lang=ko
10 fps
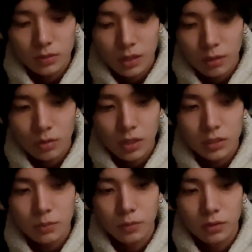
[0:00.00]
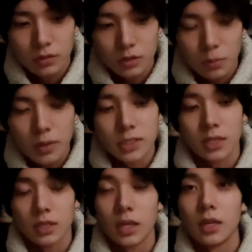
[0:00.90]
하고 하자면은 정말
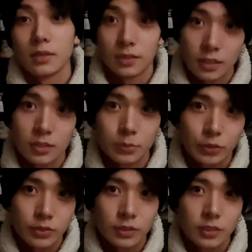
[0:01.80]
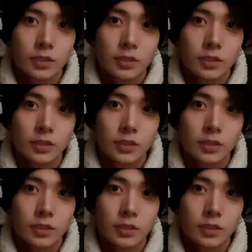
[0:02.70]
짧게 얘기하자면